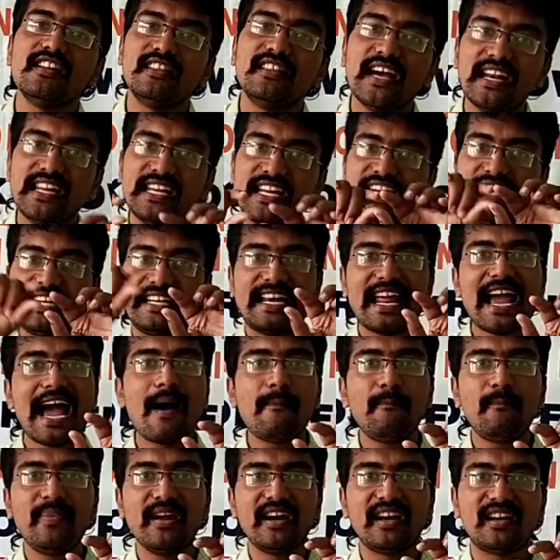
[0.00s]
దానికి
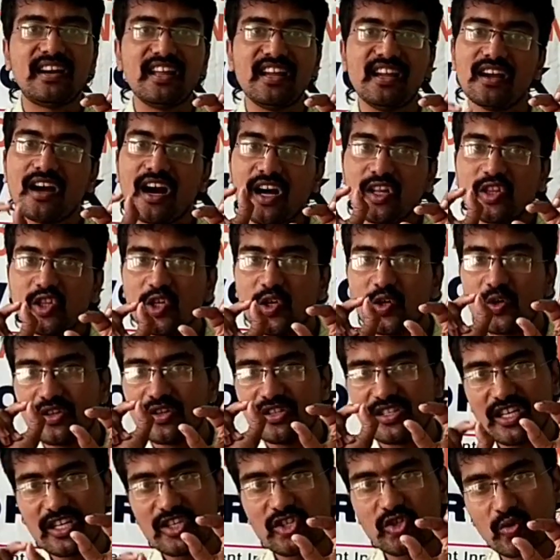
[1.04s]
ట్యాప్ పెట్టి
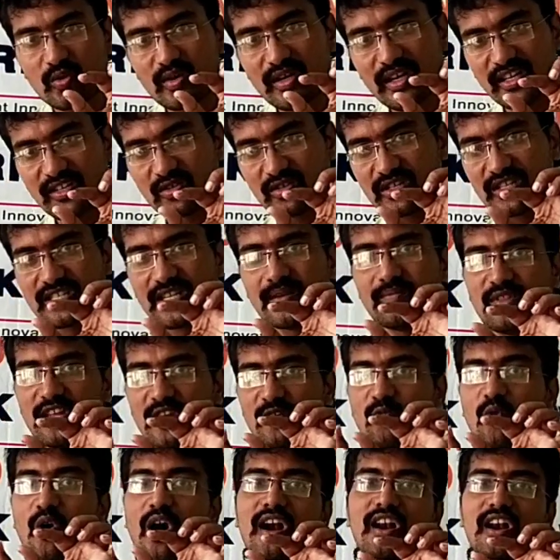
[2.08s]
అందులోంచి చుక్క చుక్క
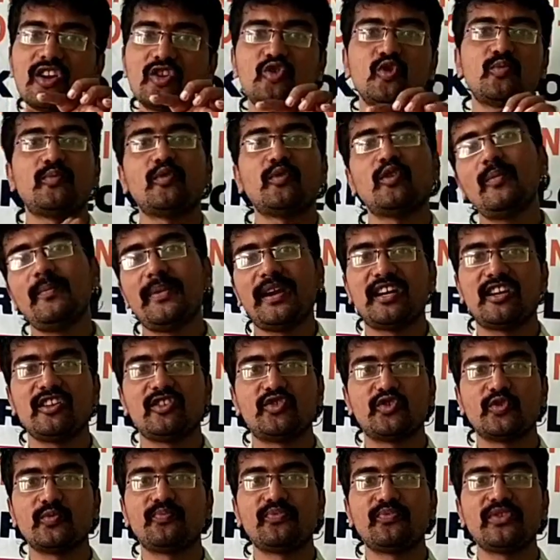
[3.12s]
సంథింగ్ వాటర్ చూపంలో
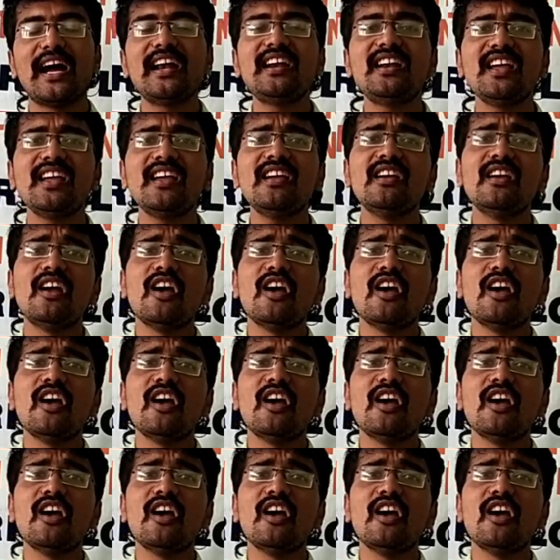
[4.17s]
పెట్టచ్చు అంటే